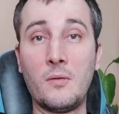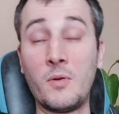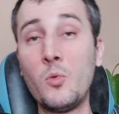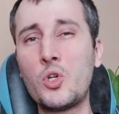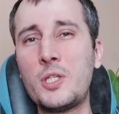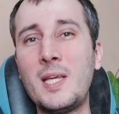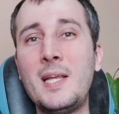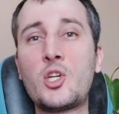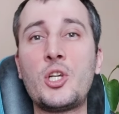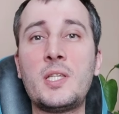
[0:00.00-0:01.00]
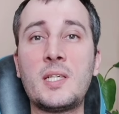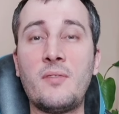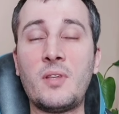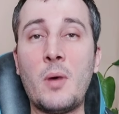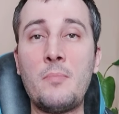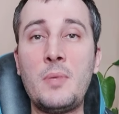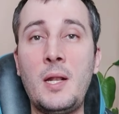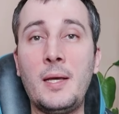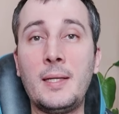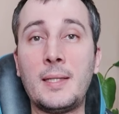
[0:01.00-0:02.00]
вы можете лишиться
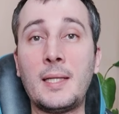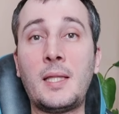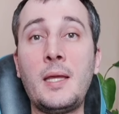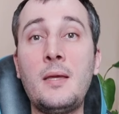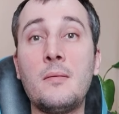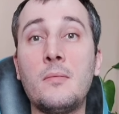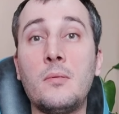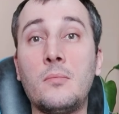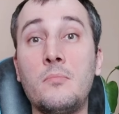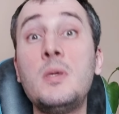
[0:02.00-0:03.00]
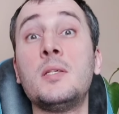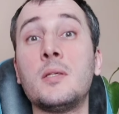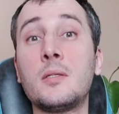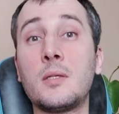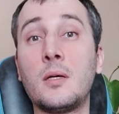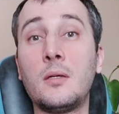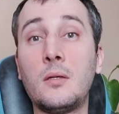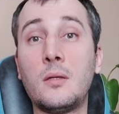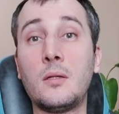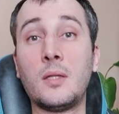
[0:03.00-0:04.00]
автомобиля на 3 месяца.
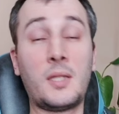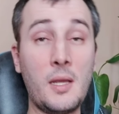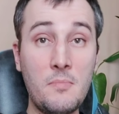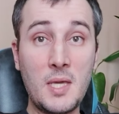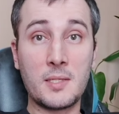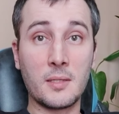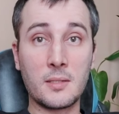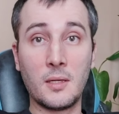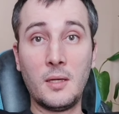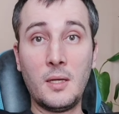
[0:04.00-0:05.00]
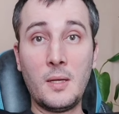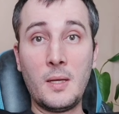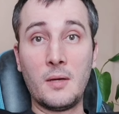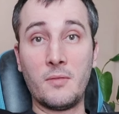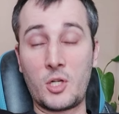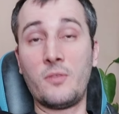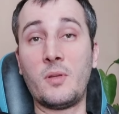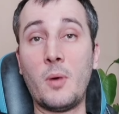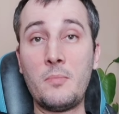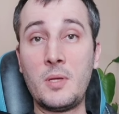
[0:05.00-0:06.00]
На 3 месяца ваш
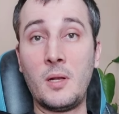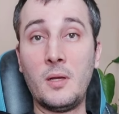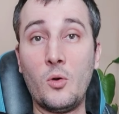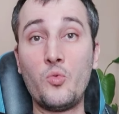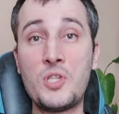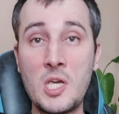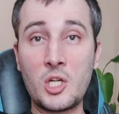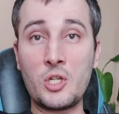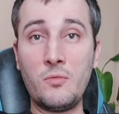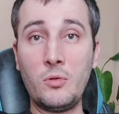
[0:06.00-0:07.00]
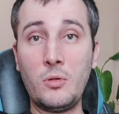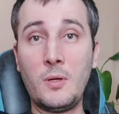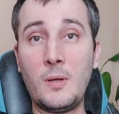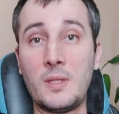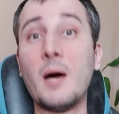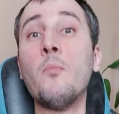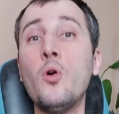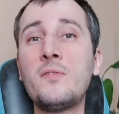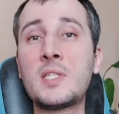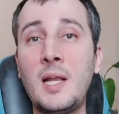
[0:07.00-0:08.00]
автомобиль удерживают на
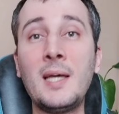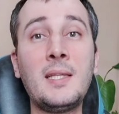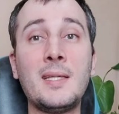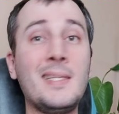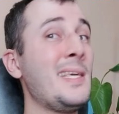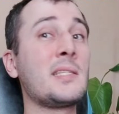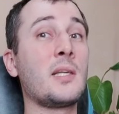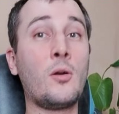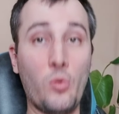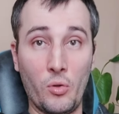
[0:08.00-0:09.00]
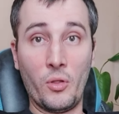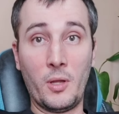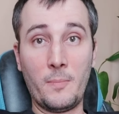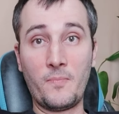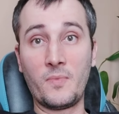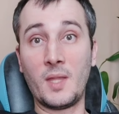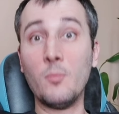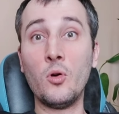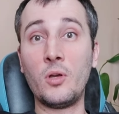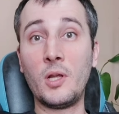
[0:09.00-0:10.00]
мой взгляд, незаконно. На
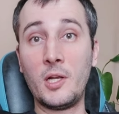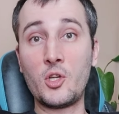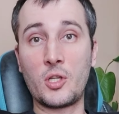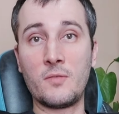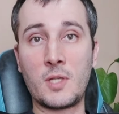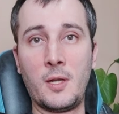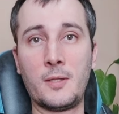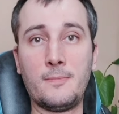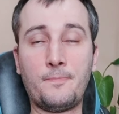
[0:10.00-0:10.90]
мой личный взгляд.